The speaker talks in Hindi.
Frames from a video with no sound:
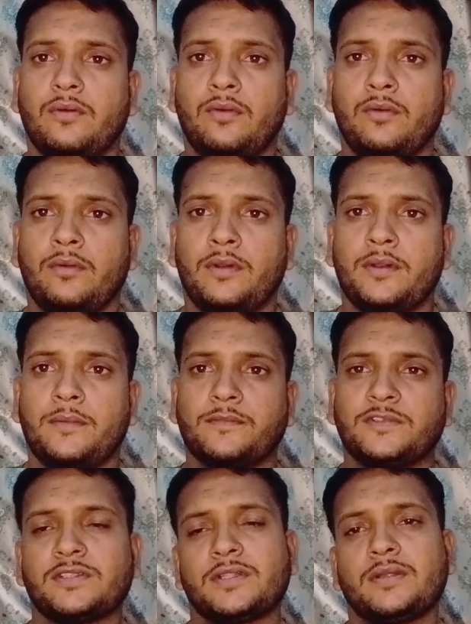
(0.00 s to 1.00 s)
और
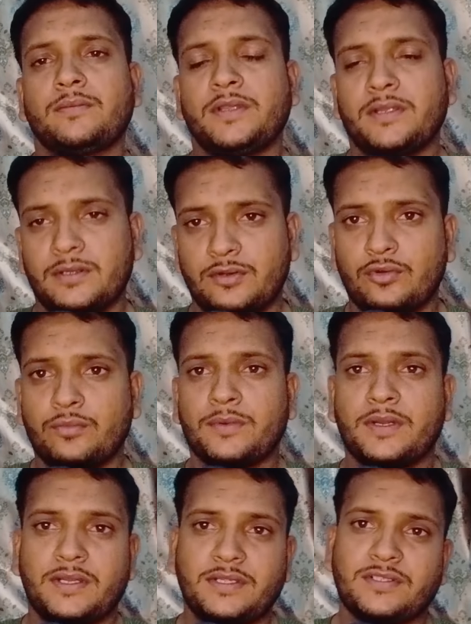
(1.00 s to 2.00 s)
जितने भी टॉप
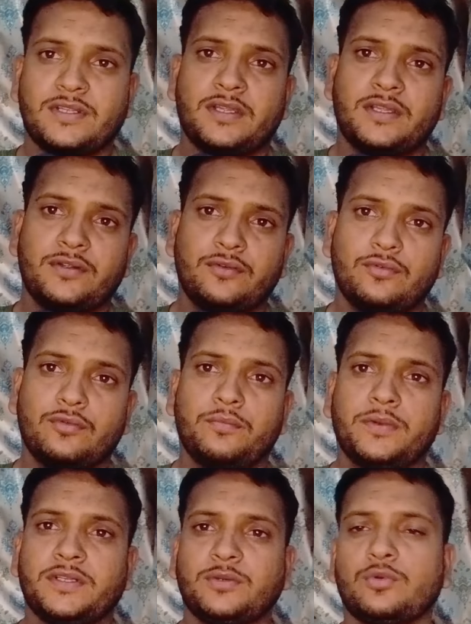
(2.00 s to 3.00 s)
के टीचर हैं यूट्यूब
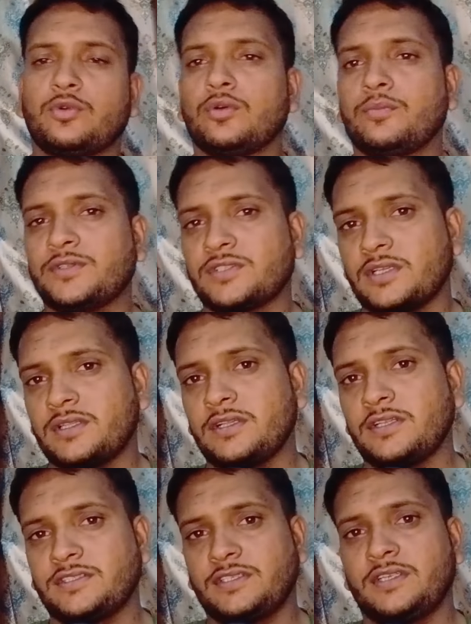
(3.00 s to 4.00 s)
पे उनको भी साथ
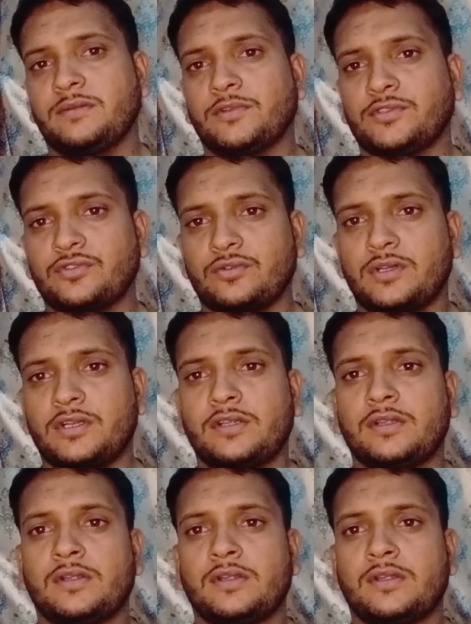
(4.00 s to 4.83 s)
देना चाहिए इन बच्चों का